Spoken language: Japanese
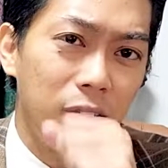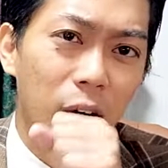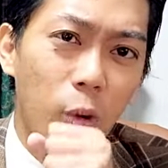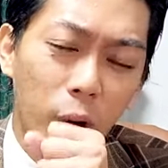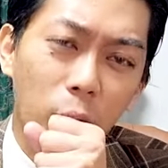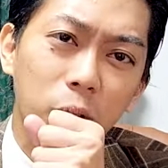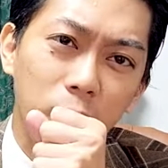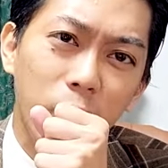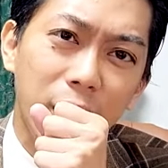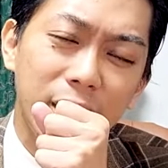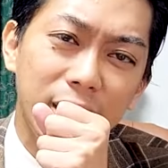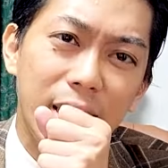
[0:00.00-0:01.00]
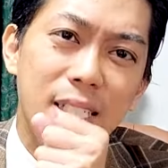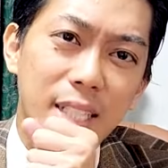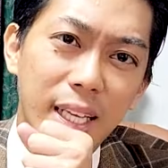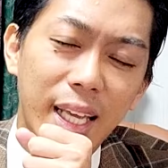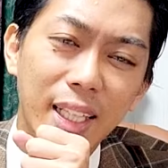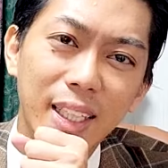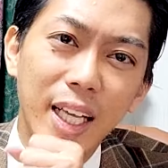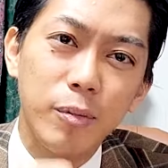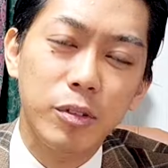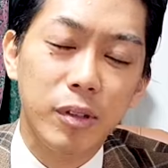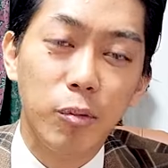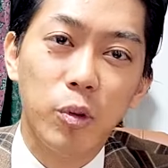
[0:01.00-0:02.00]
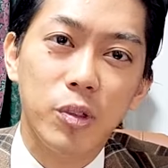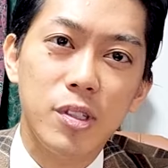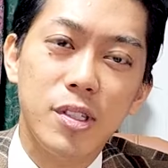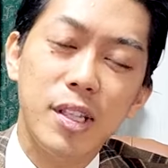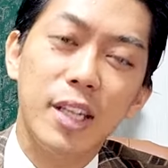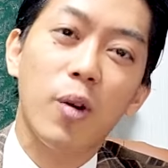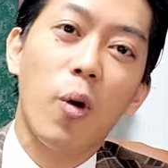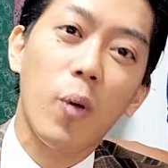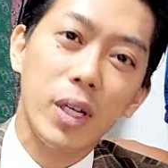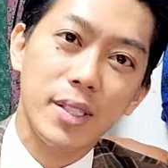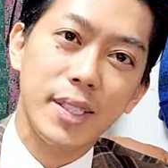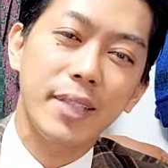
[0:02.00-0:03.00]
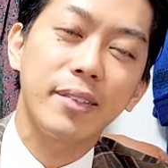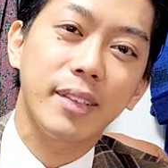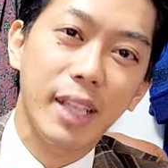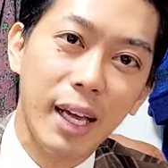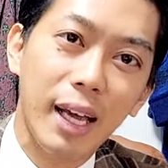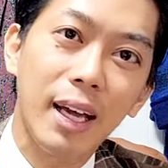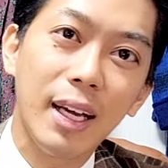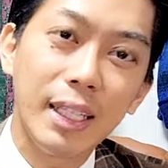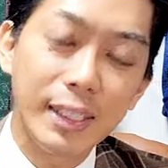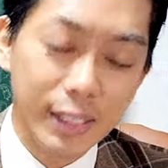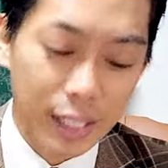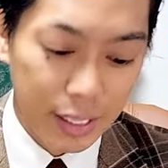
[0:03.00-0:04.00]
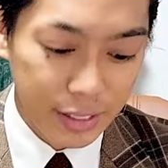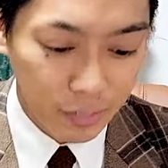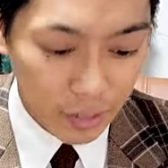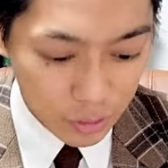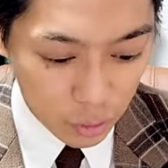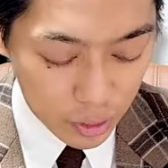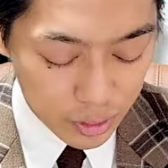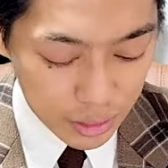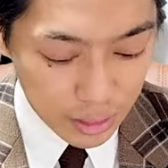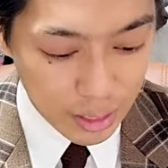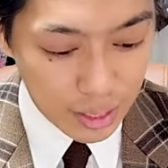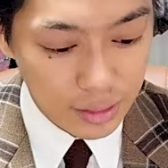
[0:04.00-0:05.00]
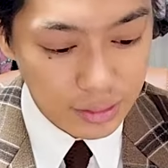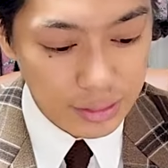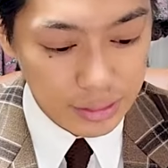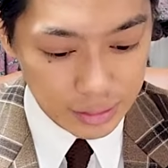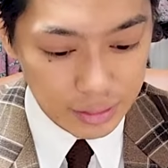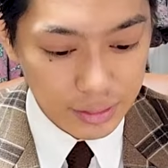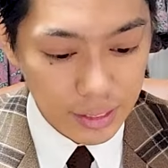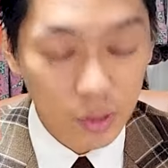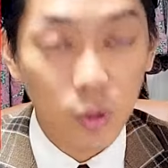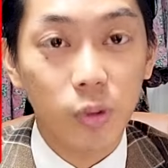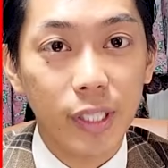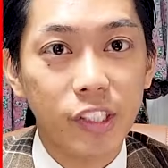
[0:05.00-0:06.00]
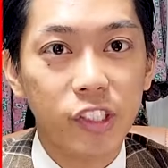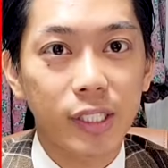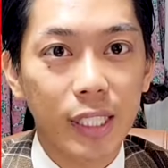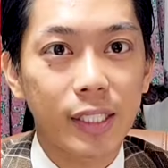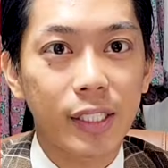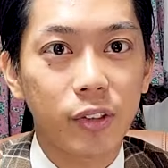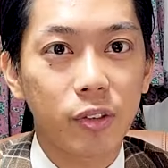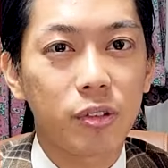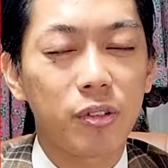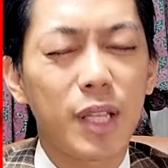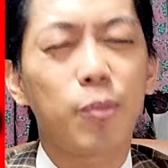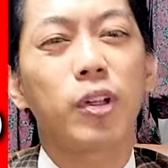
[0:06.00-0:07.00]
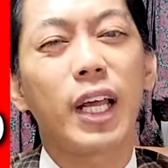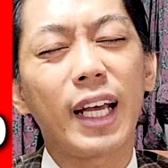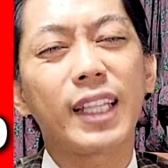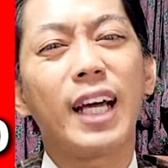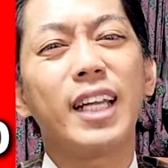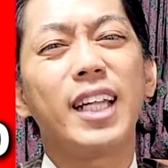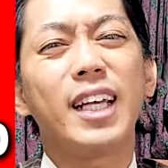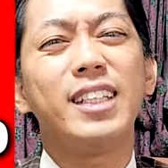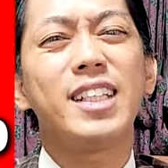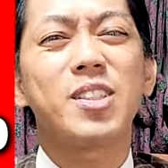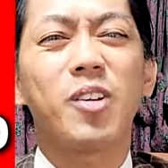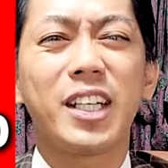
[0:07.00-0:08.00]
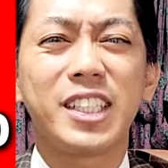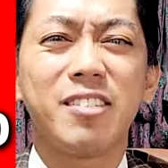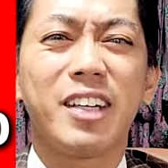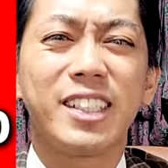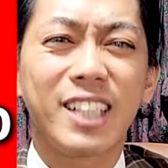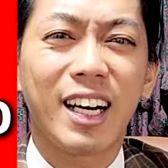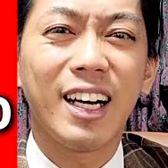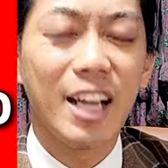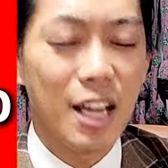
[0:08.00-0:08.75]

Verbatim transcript: まあこれは本当良かったですね。現代文はもう常に怖すぎるんで、8割取れたら、うん、結構嬉しいなっていう。でもね、足りないんですよ、8割じゃ。